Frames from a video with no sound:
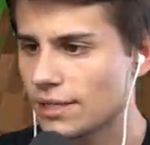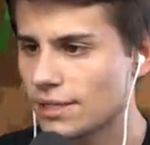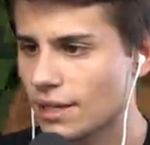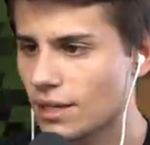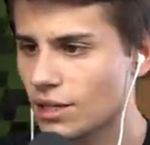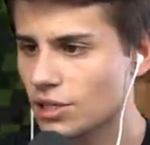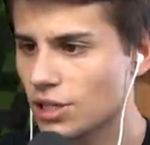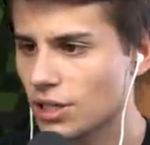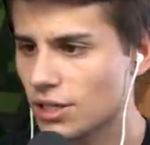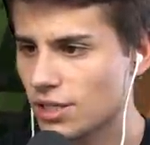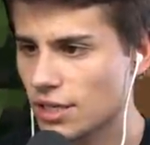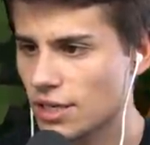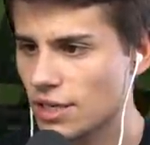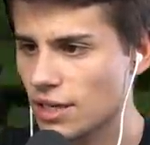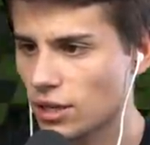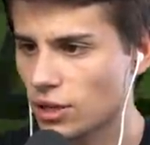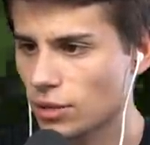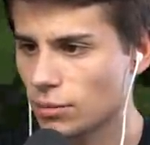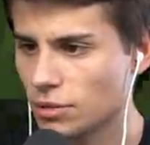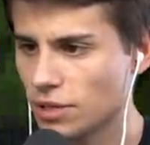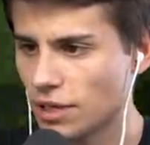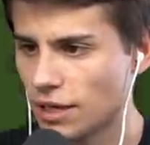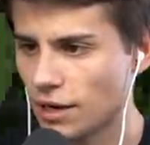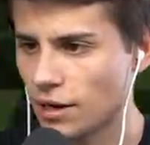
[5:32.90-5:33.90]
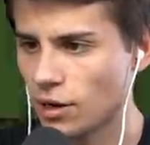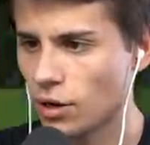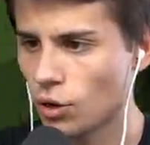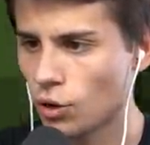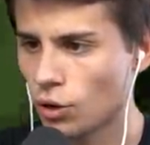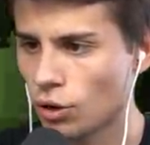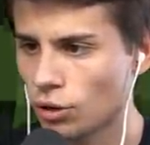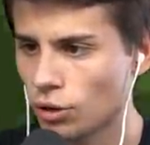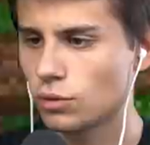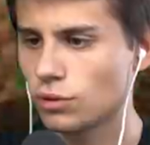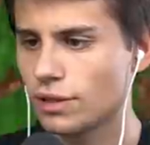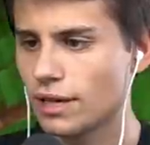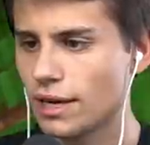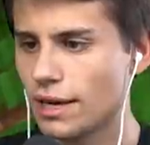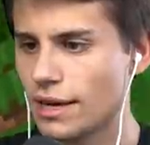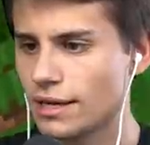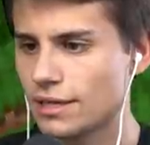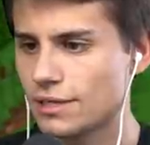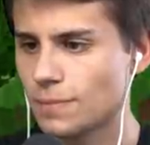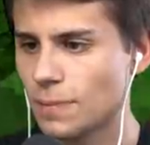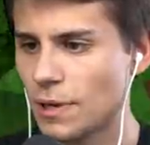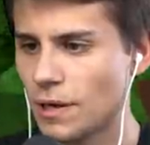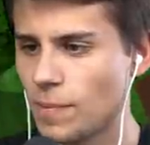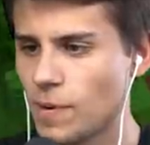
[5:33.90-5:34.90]
jest jakaś jaskinia Dominika, ho, tutaj
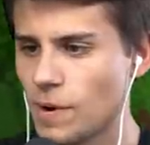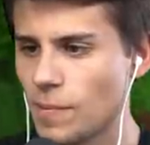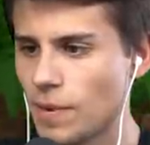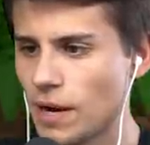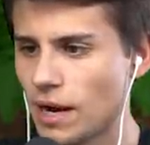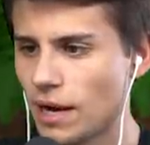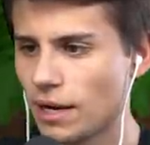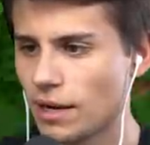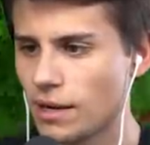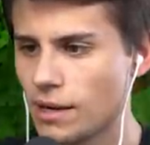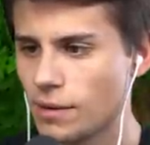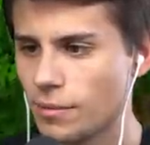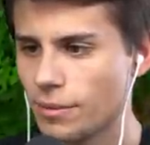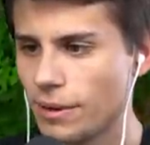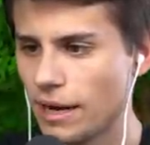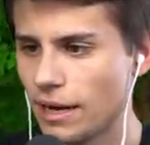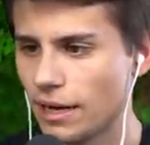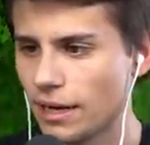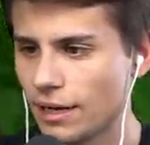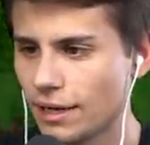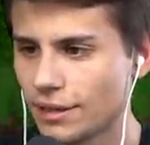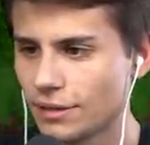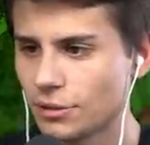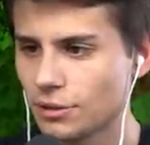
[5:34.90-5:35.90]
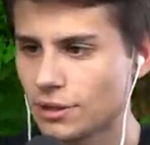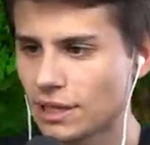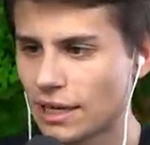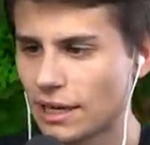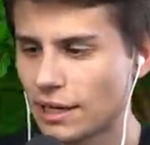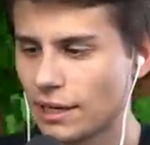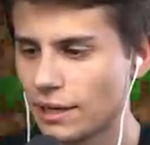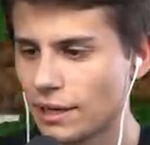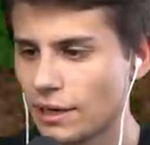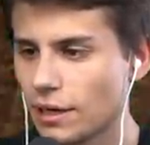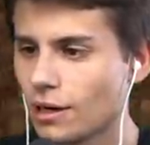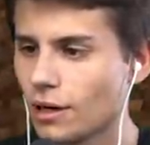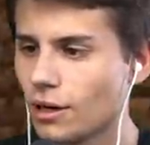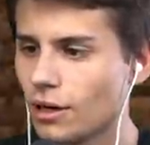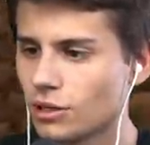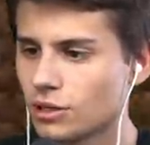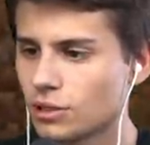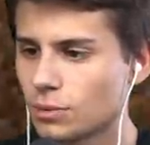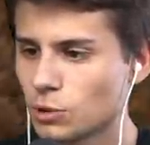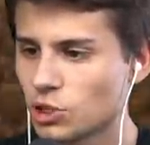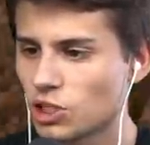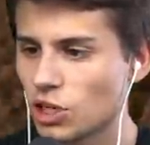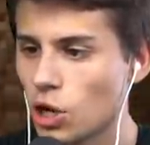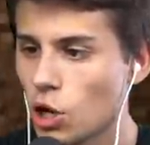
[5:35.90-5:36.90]
jest, pa, pa, pa, pa, tutaj.
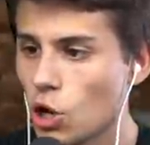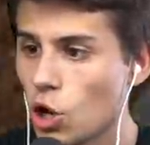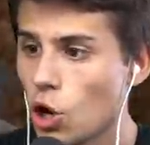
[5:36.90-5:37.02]
Chodź, może...